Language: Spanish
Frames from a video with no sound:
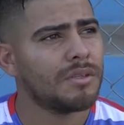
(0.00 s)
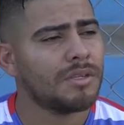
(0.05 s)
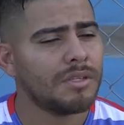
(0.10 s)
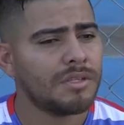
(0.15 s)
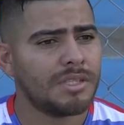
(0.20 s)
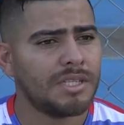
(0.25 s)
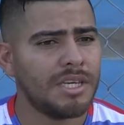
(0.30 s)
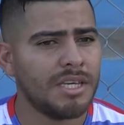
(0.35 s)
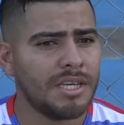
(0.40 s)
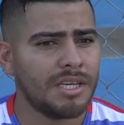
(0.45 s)

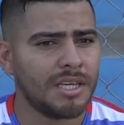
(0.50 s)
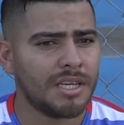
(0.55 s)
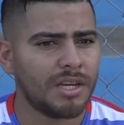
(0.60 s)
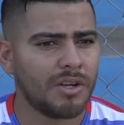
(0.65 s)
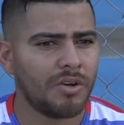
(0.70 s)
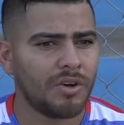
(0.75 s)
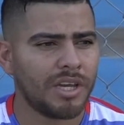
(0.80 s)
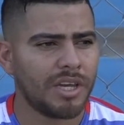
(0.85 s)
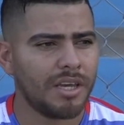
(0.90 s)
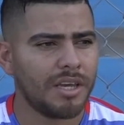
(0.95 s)
Sí,
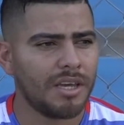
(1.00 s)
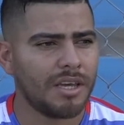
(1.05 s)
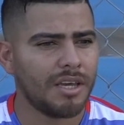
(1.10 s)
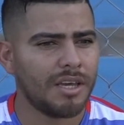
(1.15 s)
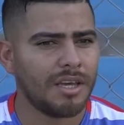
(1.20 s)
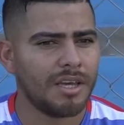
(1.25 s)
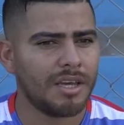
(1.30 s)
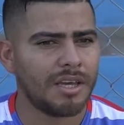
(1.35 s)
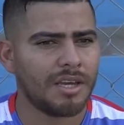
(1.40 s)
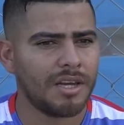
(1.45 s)
creo
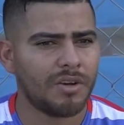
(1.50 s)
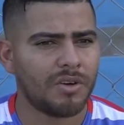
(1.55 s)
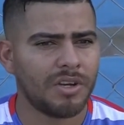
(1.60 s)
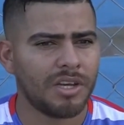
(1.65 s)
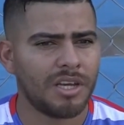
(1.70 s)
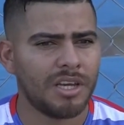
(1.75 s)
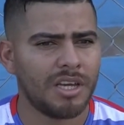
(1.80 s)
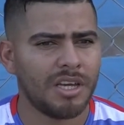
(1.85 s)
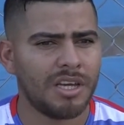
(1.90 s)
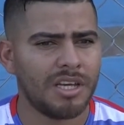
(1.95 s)
que, creo
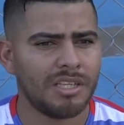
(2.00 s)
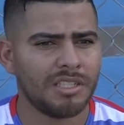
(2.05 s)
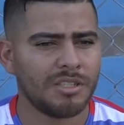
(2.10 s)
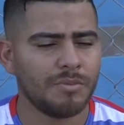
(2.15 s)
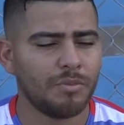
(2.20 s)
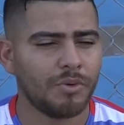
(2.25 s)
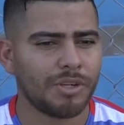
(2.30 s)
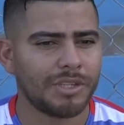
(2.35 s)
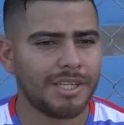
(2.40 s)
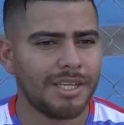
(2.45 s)
que es
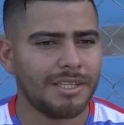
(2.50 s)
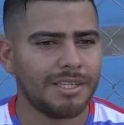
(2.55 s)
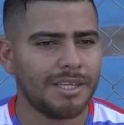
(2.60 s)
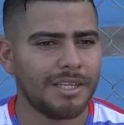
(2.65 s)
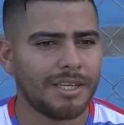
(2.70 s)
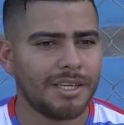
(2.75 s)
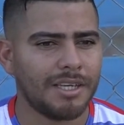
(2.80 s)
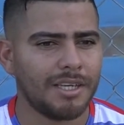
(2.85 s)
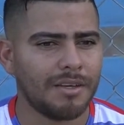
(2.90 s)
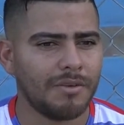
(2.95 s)
importante
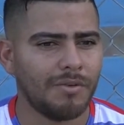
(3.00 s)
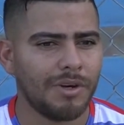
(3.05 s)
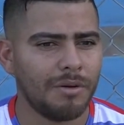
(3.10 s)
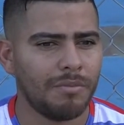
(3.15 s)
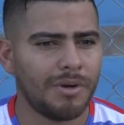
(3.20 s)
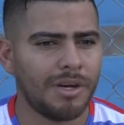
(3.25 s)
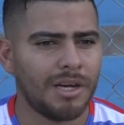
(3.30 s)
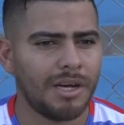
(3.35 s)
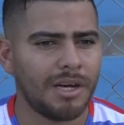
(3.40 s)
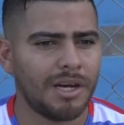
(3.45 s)
que
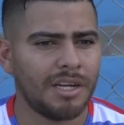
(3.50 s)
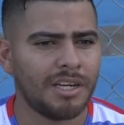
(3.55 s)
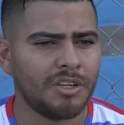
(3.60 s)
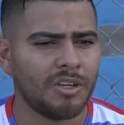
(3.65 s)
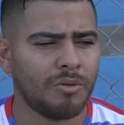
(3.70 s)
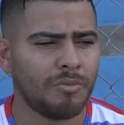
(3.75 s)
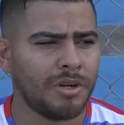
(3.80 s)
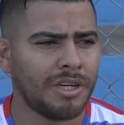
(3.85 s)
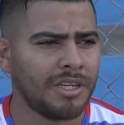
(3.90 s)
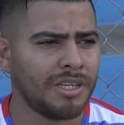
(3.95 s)
vuelva a la
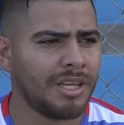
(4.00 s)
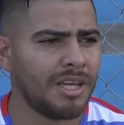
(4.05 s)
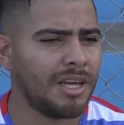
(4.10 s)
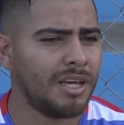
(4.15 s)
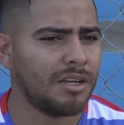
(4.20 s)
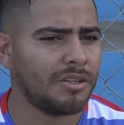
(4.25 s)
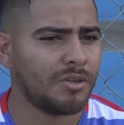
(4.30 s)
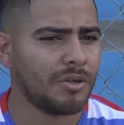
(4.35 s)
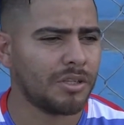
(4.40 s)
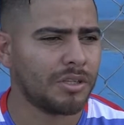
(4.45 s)
normalidad
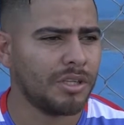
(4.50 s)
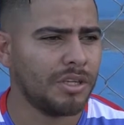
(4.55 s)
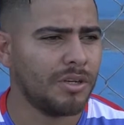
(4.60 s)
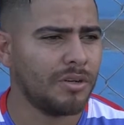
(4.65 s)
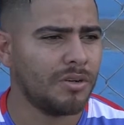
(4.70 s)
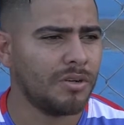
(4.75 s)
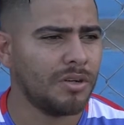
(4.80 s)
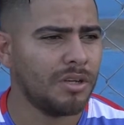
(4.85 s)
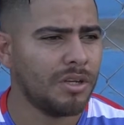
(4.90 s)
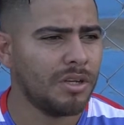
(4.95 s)
del
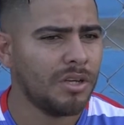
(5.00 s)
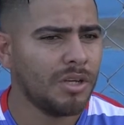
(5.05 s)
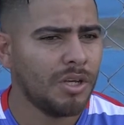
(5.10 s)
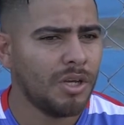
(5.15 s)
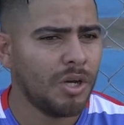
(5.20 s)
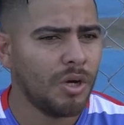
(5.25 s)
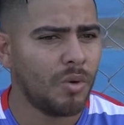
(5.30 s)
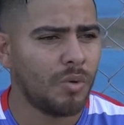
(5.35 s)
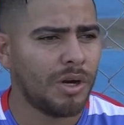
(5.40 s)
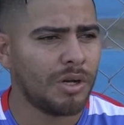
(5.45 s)
torneo
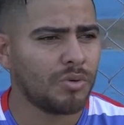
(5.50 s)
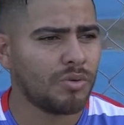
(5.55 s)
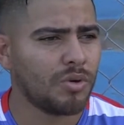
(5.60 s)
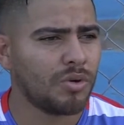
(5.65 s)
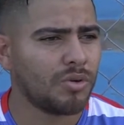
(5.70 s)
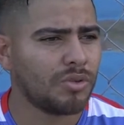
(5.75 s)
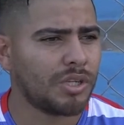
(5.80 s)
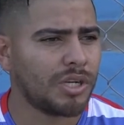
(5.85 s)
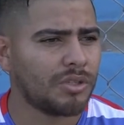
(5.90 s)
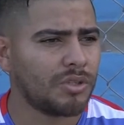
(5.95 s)
jugar uno
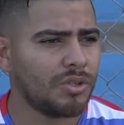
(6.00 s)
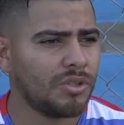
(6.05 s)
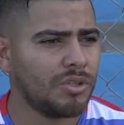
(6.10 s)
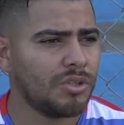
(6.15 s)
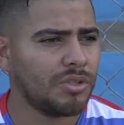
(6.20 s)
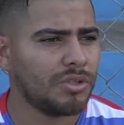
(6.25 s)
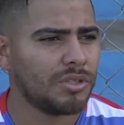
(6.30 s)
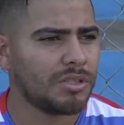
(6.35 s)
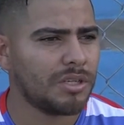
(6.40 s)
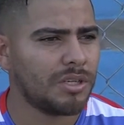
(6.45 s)
contra
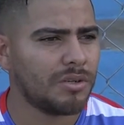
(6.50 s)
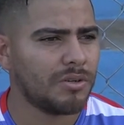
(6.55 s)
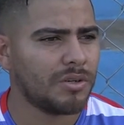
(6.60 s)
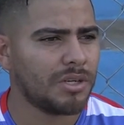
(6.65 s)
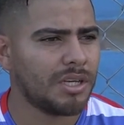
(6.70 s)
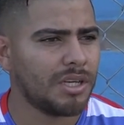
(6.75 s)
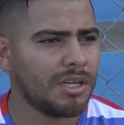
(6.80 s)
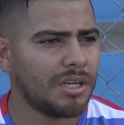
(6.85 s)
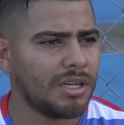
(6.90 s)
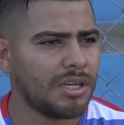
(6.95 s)
todos, creo
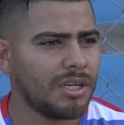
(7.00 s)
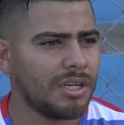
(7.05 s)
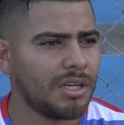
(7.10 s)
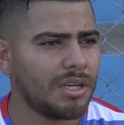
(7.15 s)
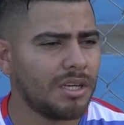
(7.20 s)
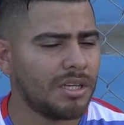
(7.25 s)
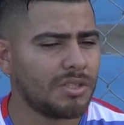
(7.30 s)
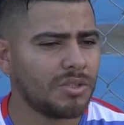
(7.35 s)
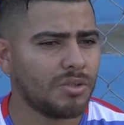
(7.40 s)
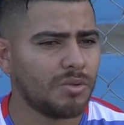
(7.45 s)

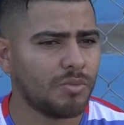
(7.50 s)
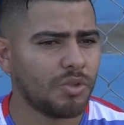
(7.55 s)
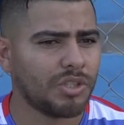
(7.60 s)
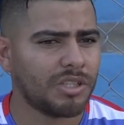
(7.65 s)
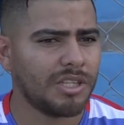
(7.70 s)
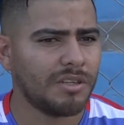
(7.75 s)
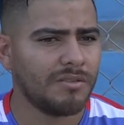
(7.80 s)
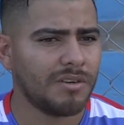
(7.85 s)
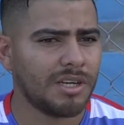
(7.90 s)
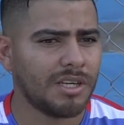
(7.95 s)
que eso
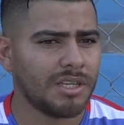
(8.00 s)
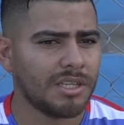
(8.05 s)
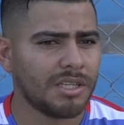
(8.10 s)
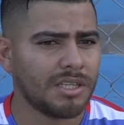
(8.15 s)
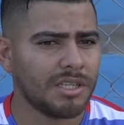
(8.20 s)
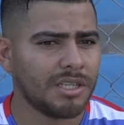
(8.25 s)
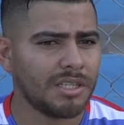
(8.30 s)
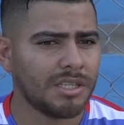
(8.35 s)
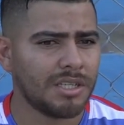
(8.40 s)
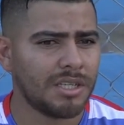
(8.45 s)
motiva de
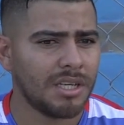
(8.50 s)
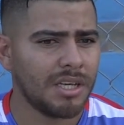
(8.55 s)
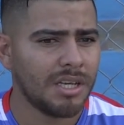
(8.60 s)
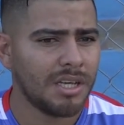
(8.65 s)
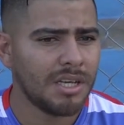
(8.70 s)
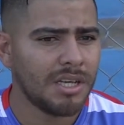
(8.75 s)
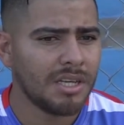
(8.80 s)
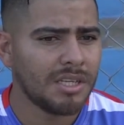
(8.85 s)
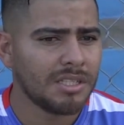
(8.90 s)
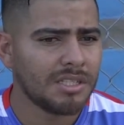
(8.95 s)
eh,
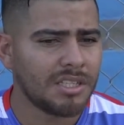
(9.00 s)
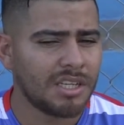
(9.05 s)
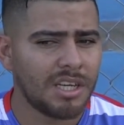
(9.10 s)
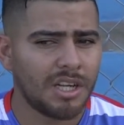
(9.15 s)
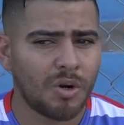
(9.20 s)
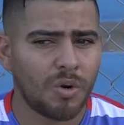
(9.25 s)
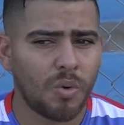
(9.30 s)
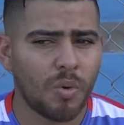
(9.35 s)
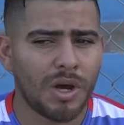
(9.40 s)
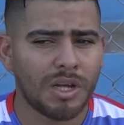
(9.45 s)

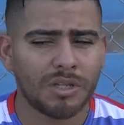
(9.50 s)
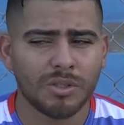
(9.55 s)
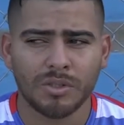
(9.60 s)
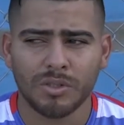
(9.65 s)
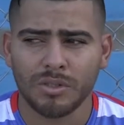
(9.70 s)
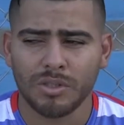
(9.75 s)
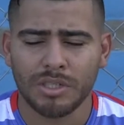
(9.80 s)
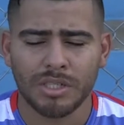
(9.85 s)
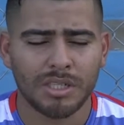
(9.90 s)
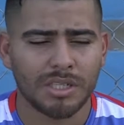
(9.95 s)
seguir
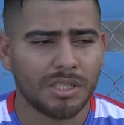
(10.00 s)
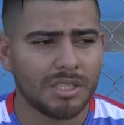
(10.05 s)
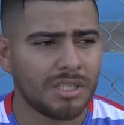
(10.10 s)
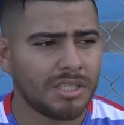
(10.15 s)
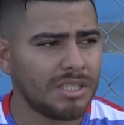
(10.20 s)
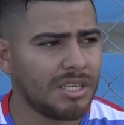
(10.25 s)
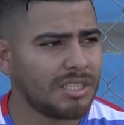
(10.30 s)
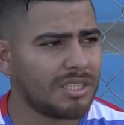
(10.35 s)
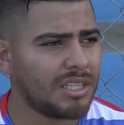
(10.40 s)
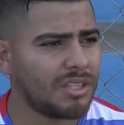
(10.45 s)
jugando eh,
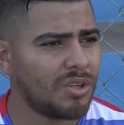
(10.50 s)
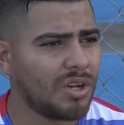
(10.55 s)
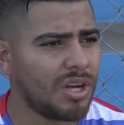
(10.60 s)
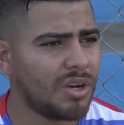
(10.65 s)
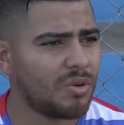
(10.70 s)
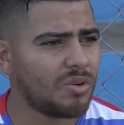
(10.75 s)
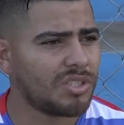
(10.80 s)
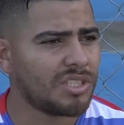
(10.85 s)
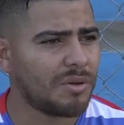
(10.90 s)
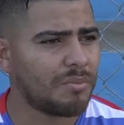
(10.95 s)
y haciendo las
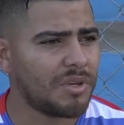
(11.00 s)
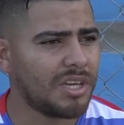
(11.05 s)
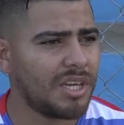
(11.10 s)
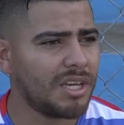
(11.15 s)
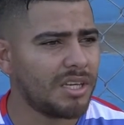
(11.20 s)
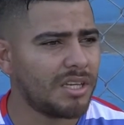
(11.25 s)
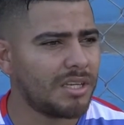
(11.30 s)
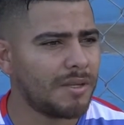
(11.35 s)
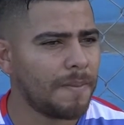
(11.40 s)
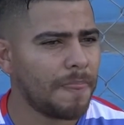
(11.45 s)
cosas
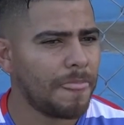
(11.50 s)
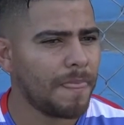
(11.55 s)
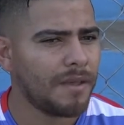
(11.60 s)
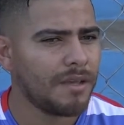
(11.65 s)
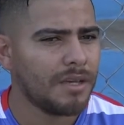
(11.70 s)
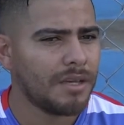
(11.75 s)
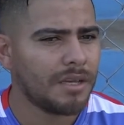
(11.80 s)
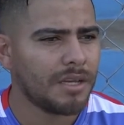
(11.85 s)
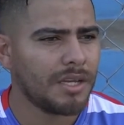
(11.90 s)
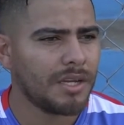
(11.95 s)
bien.
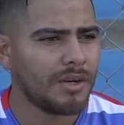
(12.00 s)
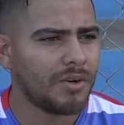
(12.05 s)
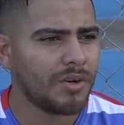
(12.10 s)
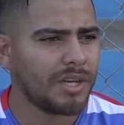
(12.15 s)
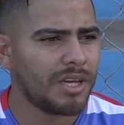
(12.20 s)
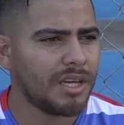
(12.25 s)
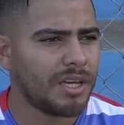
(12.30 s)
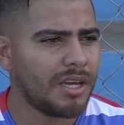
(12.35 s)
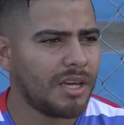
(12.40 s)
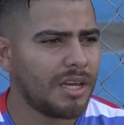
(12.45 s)
Creo
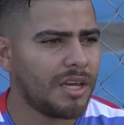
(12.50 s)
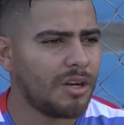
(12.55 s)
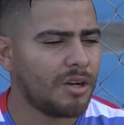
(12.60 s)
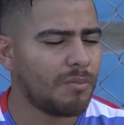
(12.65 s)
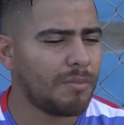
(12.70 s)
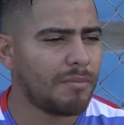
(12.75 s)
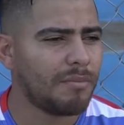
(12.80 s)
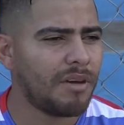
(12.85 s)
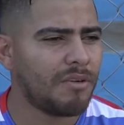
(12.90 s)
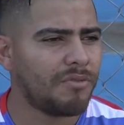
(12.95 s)
que
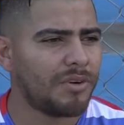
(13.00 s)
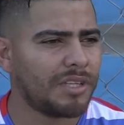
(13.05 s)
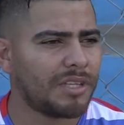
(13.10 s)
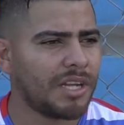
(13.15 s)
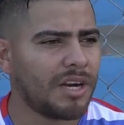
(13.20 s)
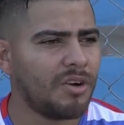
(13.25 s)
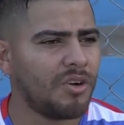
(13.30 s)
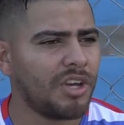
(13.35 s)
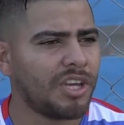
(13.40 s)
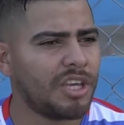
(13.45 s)
nos vamos a
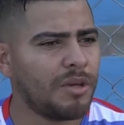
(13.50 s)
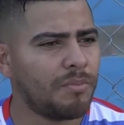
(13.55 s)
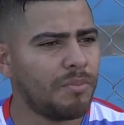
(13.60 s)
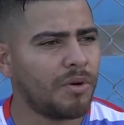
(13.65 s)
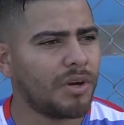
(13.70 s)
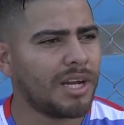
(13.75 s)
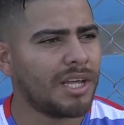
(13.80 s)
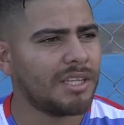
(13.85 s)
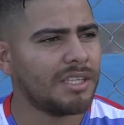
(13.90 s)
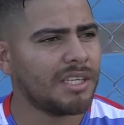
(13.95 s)
enfrentar a los equipos
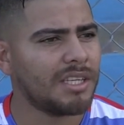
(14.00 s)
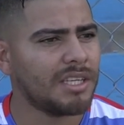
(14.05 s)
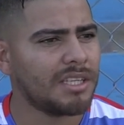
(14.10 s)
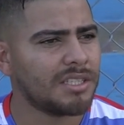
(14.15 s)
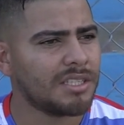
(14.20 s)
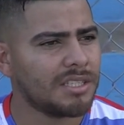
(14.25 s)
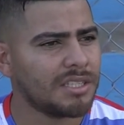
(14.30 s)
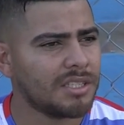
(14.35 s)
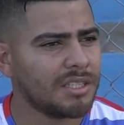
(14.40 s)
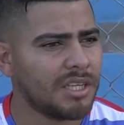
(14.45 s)
grandes